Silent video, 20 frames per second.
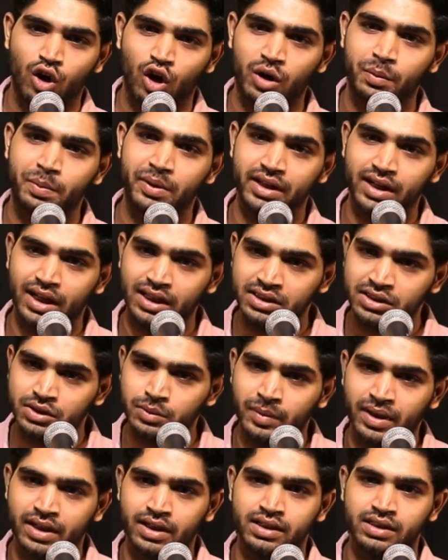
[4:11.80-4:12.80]
और फिर अंत
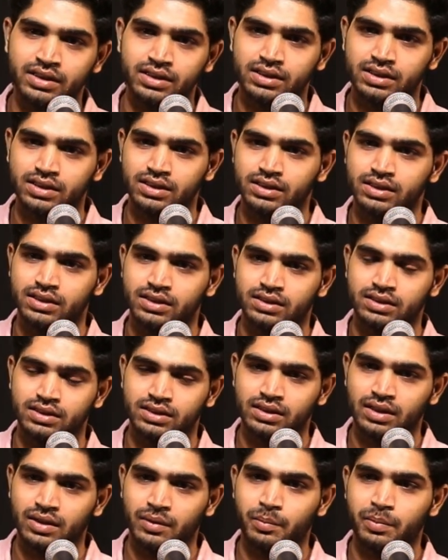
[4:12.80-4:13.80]
में
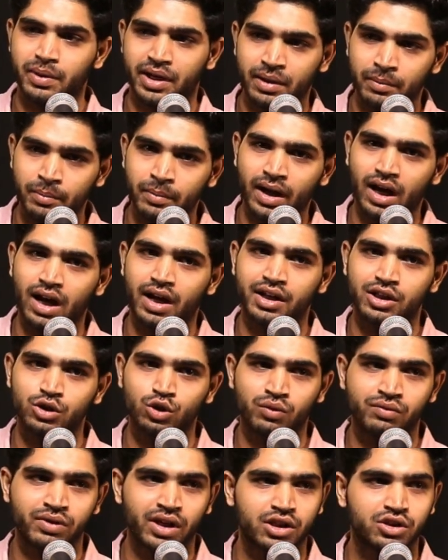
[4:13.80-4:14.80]
प्रेम में हारे
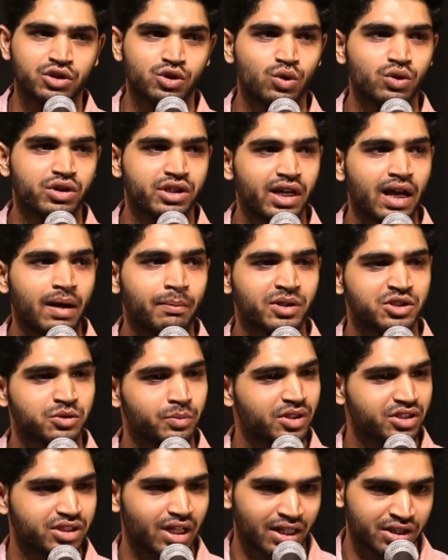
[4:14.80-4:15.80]
दो व्यक्तियों की आपस
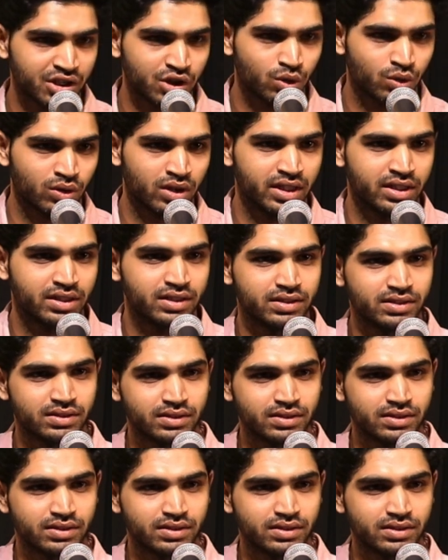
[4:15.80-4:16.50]
में शादी हो गई